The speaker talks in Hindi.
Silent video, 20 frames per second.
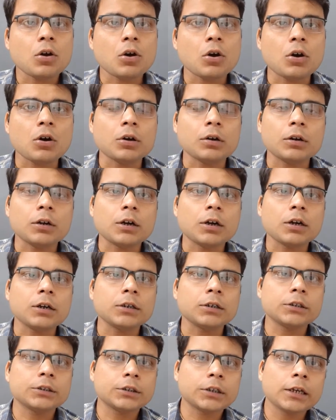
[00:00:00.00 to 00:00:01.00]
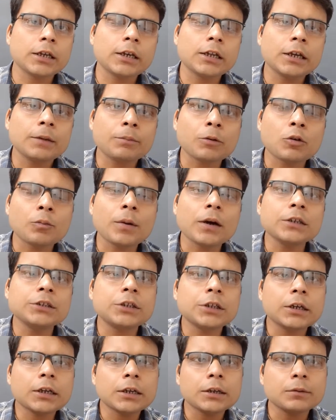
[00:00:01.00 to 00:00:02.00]
और इसके लिए प्रभुपाद
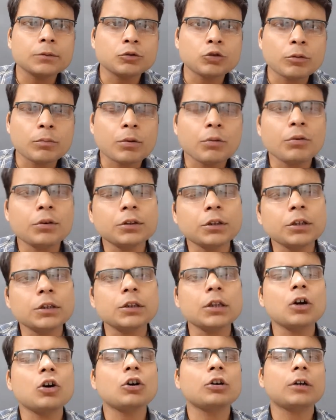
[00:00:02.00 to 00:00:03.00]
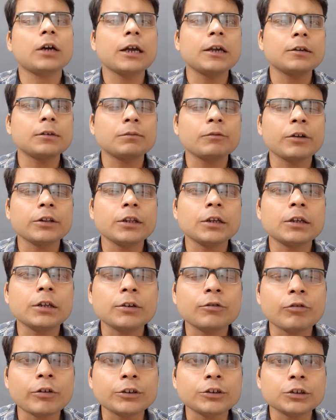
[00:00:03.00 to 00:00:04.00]
जी ने जो भगवद गीता और कई वैदिक
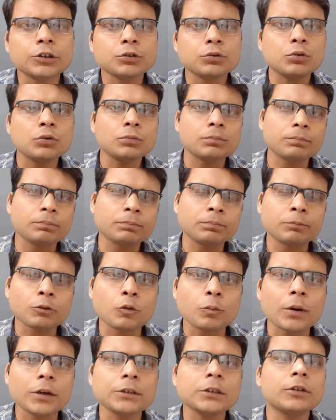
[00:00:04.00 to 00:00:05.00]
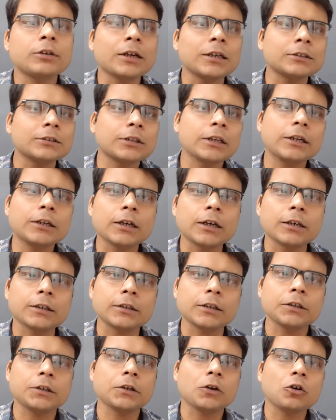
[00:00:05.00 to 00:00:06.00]
लिटरेचर्स को प्रभुपाद जी ट्रांसलेट
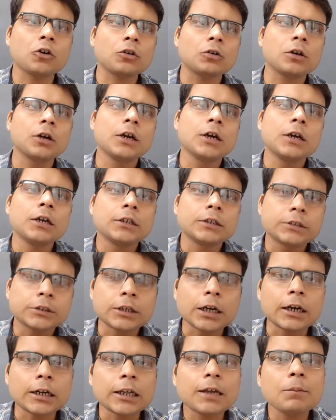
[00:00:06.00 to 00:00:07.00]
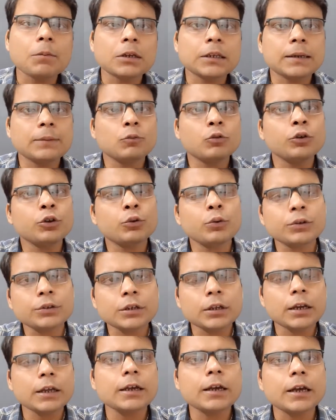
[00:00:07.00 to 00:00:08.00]
करते थे और स्टार्टिंग में जब वो
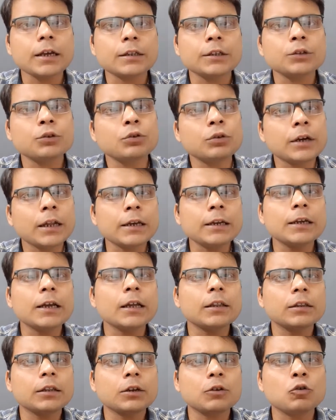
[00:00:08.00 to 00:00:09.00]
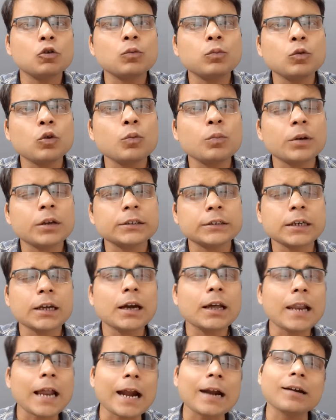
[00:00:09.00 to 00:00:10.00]
यूएसए नहीं गए थे तो दिल्ली के अंदर घूम घूम के
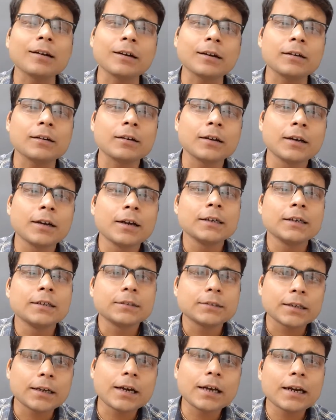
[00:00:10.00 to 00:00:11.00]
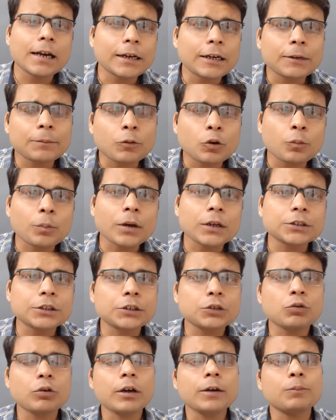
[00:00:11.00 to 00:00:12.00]
सिंगल हैंडेड सिंगल हैंडेड प्रभुपाद
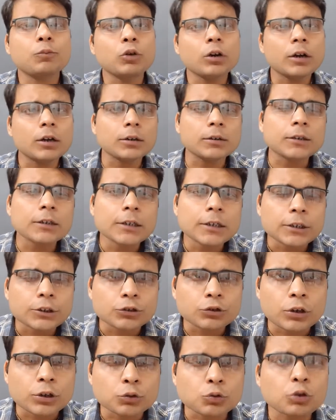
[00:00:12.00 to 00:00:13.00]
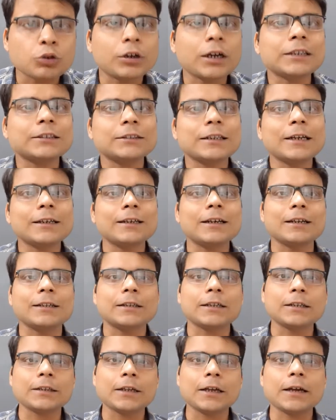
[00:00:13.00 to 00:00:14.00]
जी जो है पूरा जो उसको ट्रांसलेट
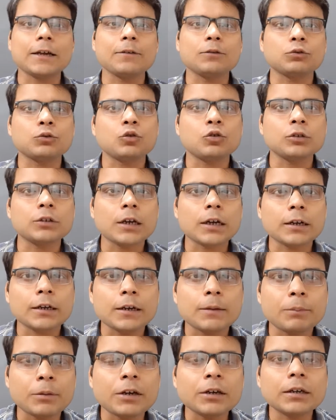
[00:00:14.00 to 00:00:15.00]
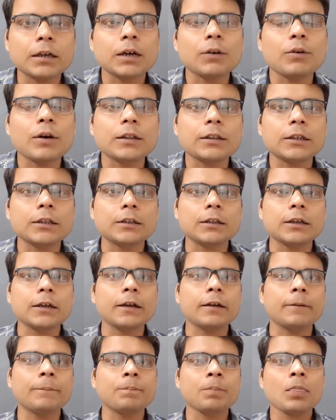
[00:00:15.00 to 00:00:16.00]
करते थे उसको जाके प्रिंट करवाते
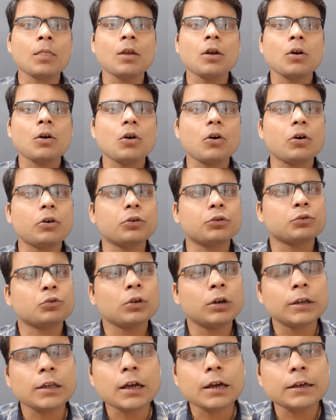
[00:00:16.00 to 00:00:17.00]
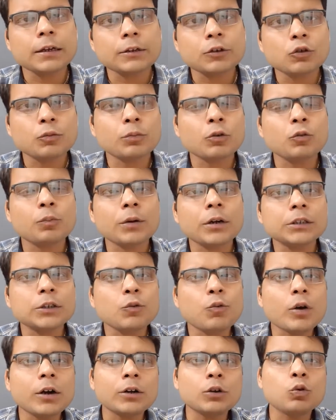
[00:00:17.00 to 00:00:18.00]
थे और उसको ले जाके जो प्रभुपाद जी
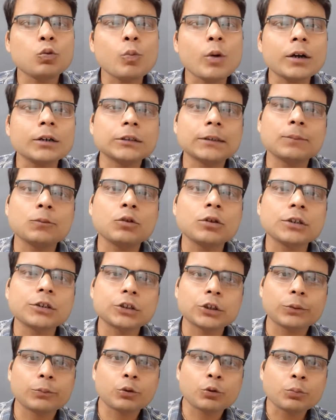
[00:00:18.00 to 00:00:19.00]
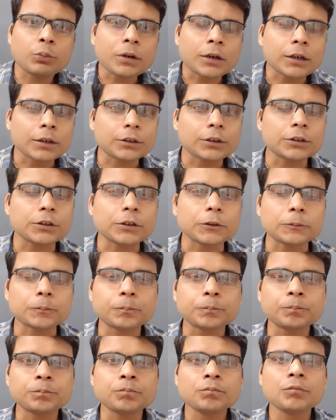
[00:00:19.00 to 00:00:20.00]
वन टू वन सबको डिस्ट्रीब्यूट भी करते थे
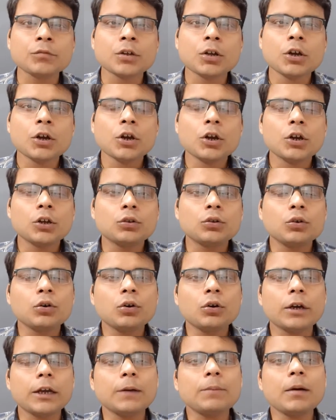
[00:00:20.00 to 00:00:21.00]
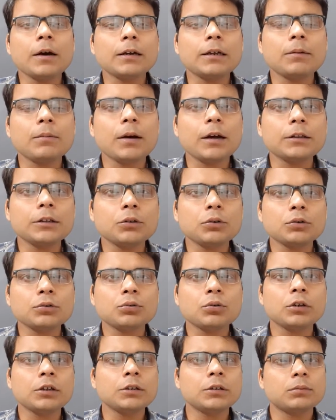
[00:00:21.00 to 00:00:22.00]
तो एक बार की बात है
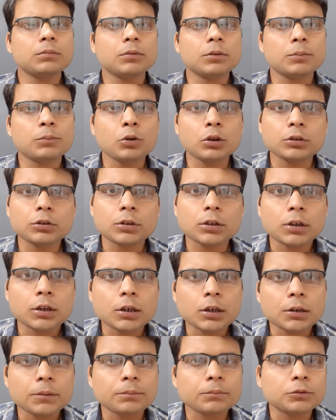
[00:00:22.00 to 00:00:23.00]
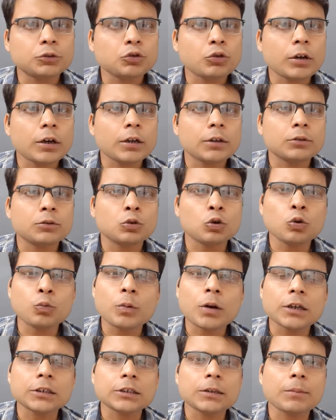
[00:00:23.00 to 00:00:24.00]
दोस्तों कि बहुत जो है
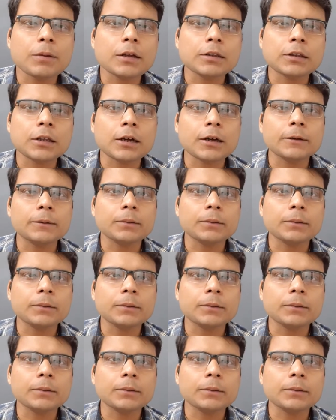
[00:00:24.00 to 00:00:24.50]
धूप का समय था